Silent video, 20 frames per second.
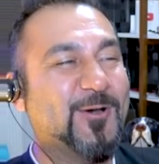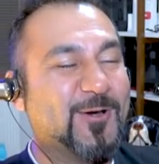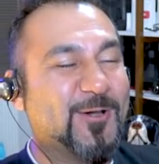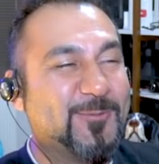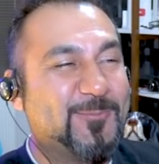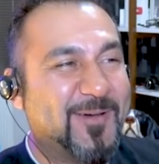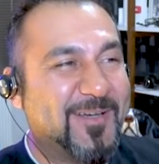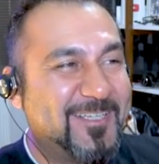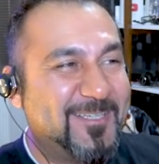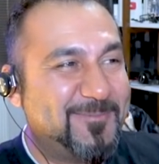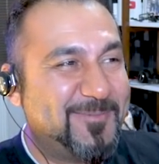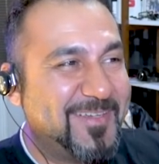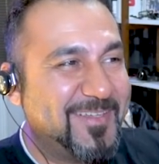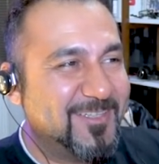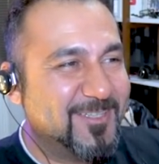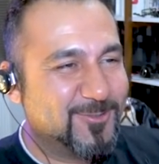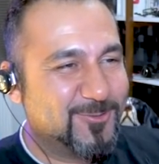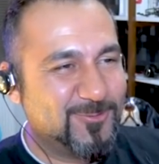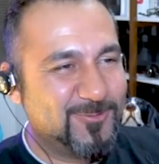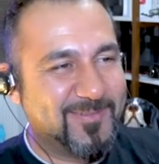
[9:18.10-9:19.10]
Torba gibi
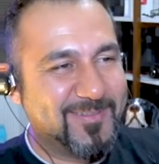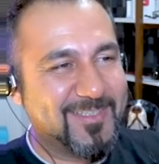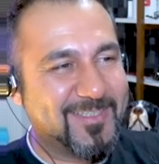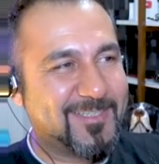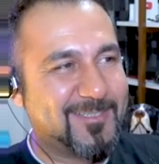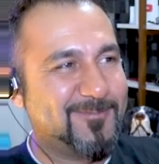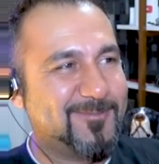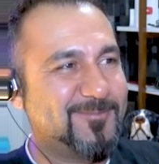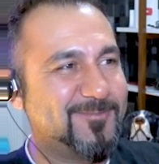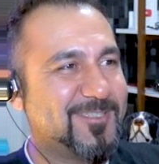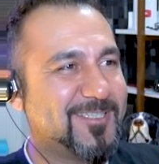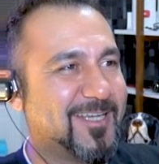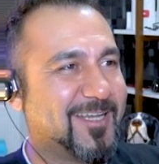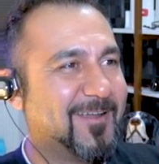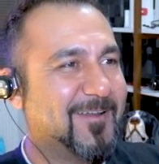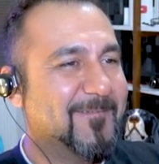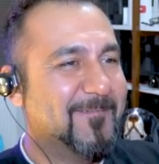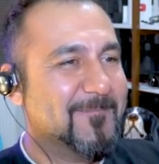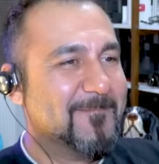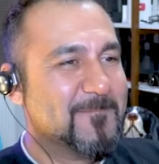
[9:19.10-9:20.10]
indi duymadık ki biz bir şey.
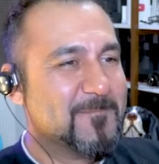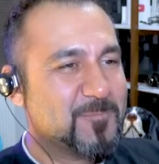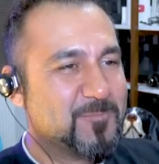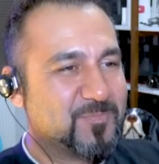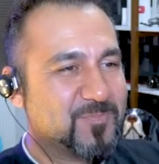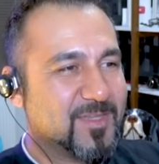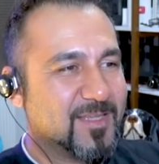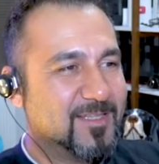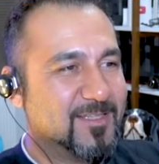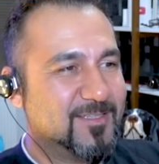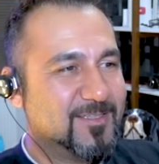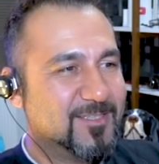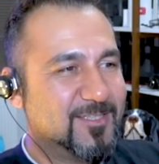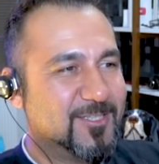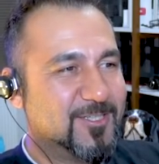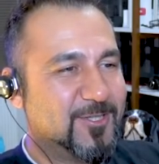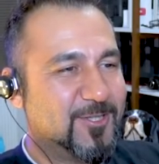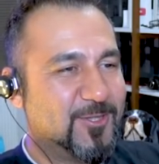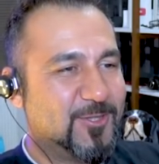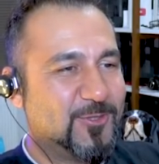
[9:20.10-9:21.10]

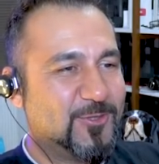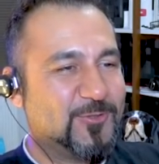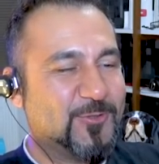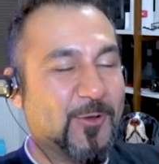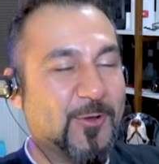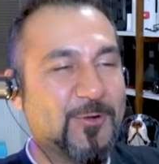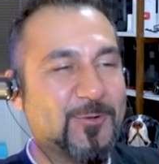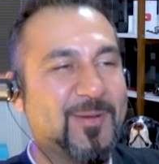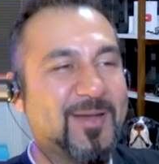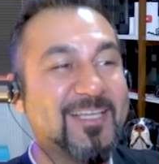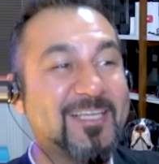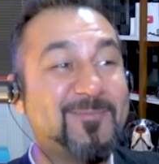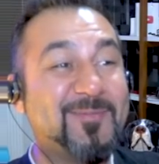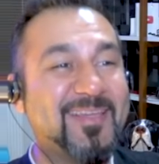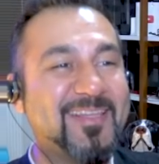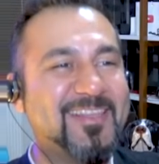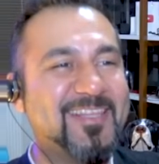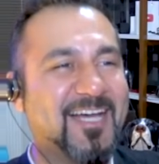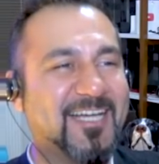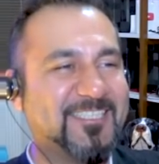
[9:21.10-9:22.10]
Ben duydum valla. Torba gibi
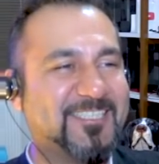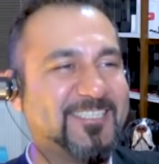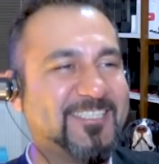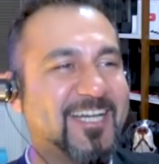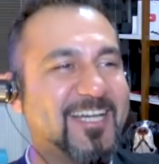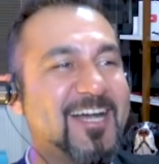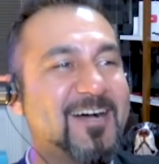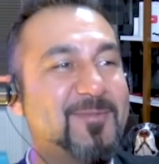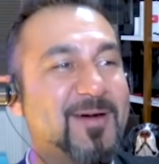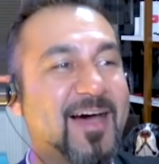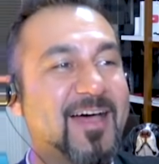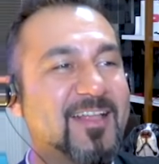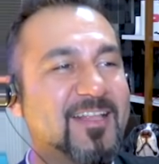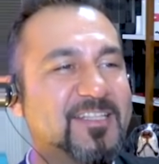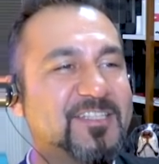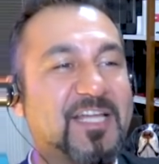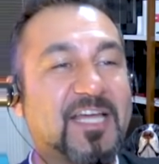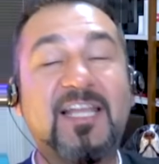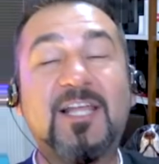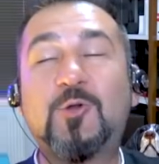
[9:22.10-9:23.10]
indi aşağıya ama
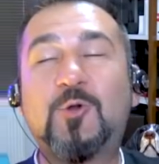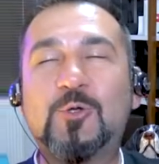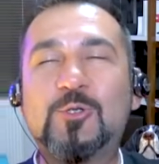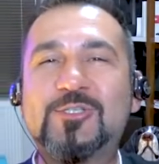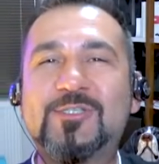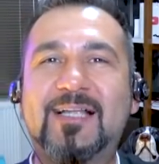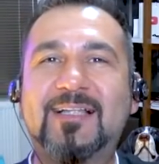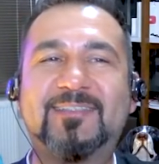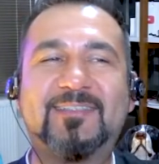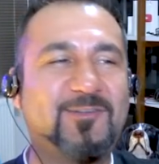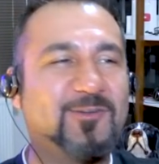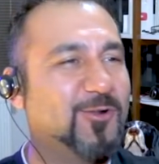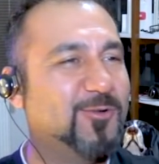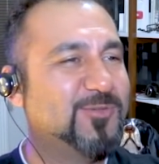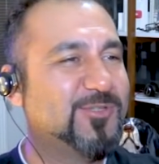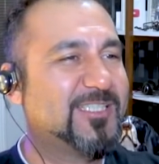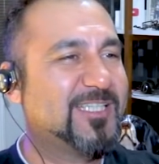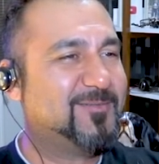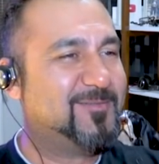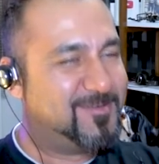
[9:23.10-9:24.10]
dala konsantre
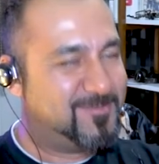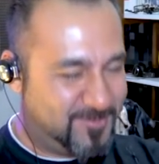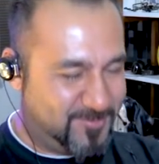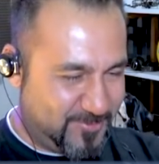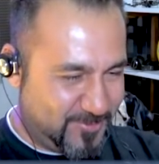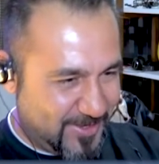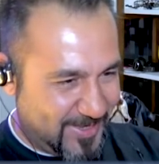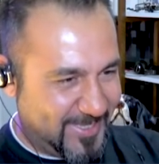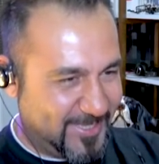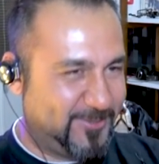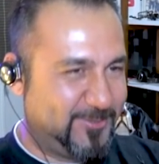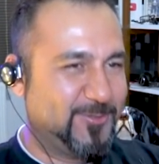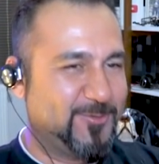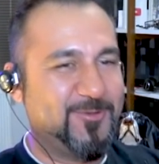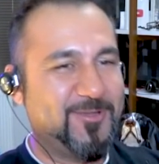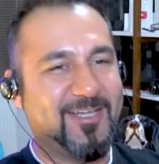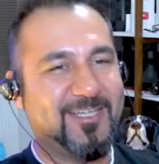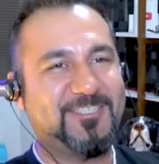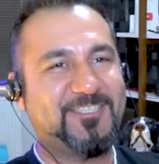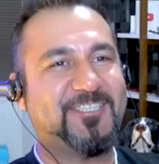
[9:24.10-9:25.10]
olmuş tamam mı? Böyle gidiyor
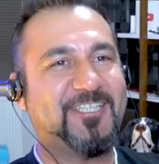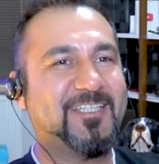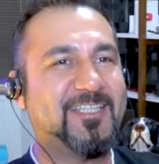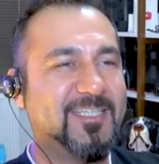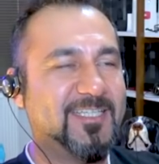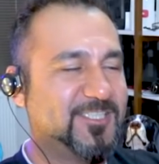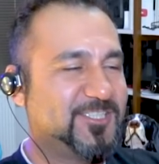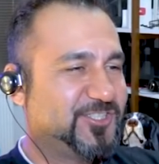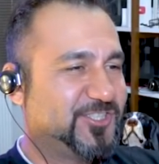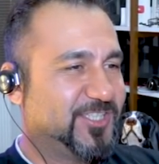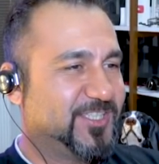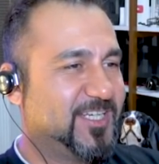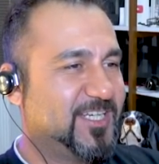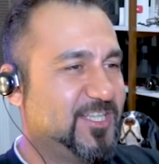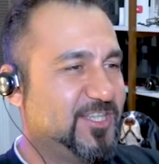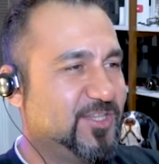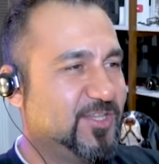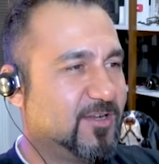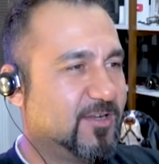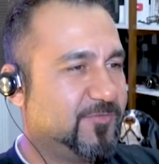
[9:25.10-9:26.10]
böyle aşağıdan aşağıdan
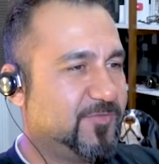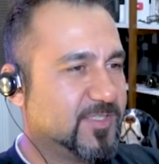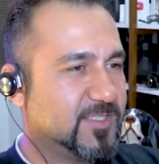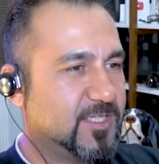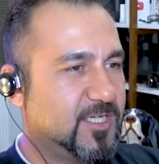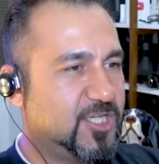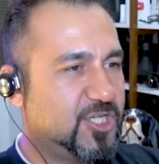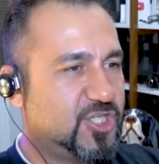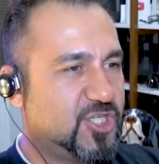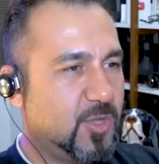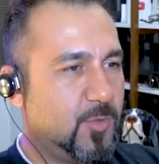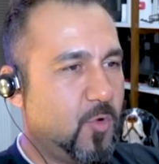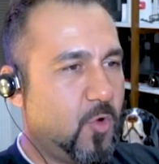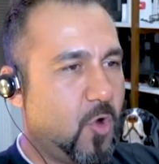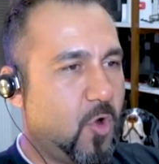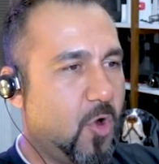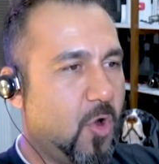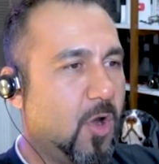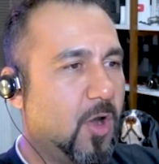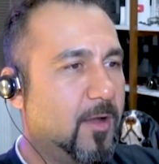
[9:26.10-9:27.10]
indi kafasına işte
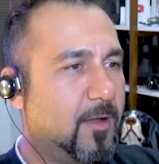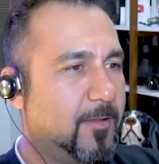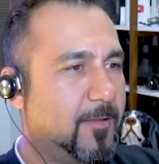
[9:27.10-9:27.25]
bu.